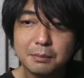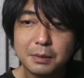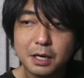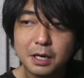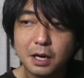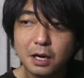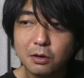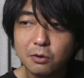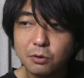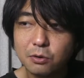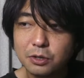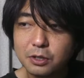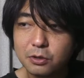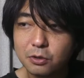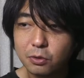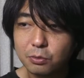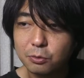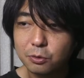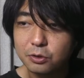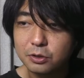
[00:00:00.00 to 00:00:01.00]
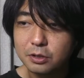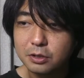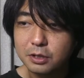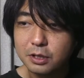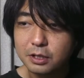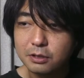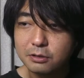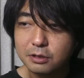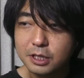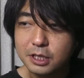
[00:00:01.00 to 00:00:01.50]
まあ、かっこいいと思っ
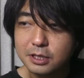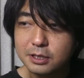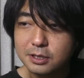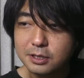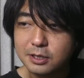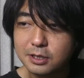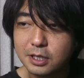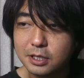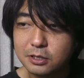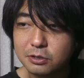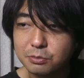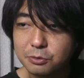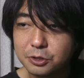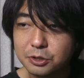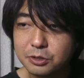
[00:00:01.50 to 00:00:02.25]
ているキッズたちも